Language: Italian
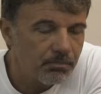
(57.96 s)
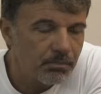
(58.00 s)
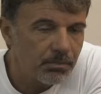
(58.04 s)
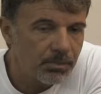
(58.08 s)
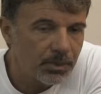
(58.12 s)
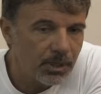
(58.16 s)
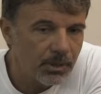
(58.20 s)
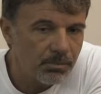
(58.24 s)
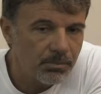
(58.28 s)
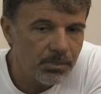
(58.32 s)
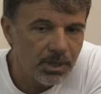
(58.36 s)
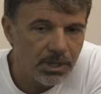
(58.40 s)

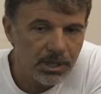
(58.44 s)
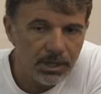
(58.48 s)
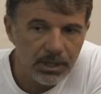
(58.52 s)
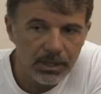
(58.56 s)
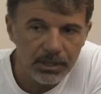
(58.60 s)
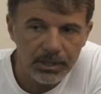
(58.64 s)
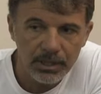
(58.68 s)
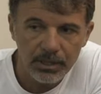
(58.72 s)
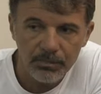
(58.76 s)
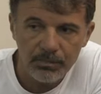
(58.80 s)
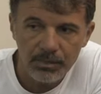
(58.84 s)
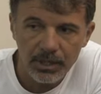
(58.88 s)

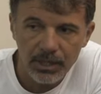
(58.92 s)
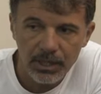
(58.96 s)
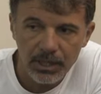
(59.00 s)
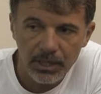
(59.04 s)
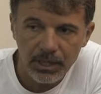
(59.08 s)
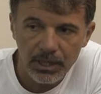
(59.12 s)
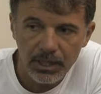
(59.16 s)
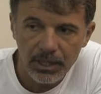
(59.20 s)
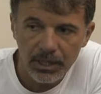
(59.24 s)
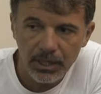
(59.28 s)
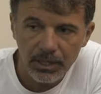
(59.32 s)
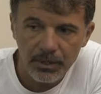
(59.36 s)
debba,
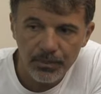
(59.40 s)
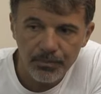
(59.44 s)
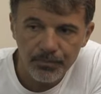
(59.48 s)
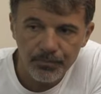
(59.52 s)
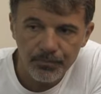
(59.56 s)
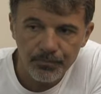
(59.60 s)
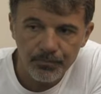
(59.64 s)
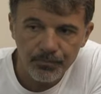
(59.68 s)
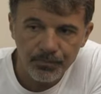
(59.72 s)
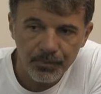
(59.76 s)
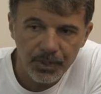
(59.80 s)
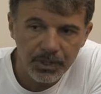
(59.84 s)
debba
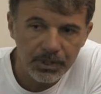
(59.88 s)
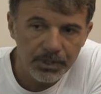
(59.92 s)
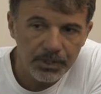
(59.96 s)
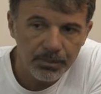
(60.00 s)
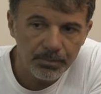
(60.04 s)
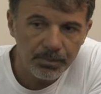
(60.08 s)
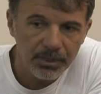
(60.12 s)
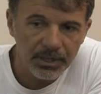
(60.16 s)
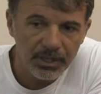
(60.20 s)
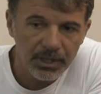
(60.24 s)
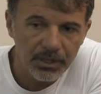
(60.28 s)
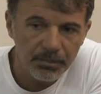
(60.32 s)

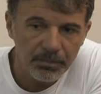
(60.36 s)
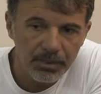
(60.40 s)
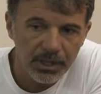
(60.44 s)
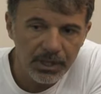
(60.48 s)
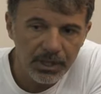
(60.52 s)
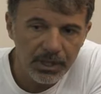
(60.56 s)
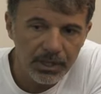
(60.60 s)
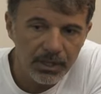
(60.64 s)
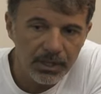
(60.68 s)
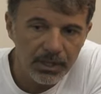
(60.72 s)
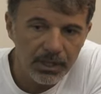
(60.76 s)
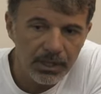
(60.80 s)
interpretare
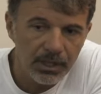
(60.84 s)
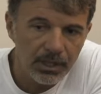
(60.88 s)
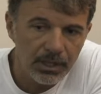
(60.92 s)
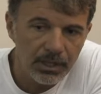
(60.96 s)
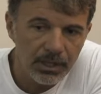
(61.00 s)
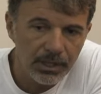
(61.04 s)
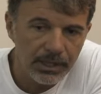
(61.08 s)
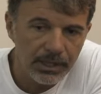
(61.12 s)
bene la, la,